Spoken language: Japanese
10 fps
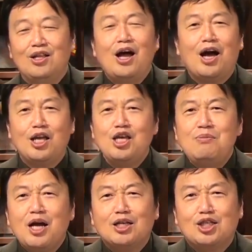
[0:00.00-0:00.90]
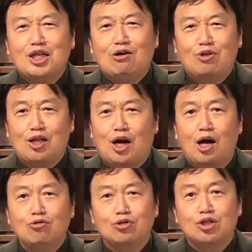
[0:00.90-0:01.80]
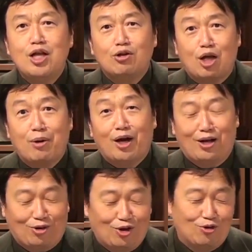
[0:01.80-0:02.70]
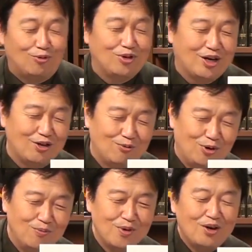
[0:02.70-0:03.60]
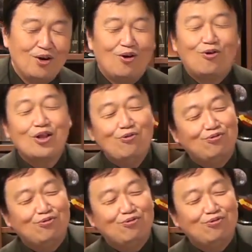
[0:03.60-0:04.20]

なんか意味が違う歌で感動すんなよてめえらとかって思うんだけども、これで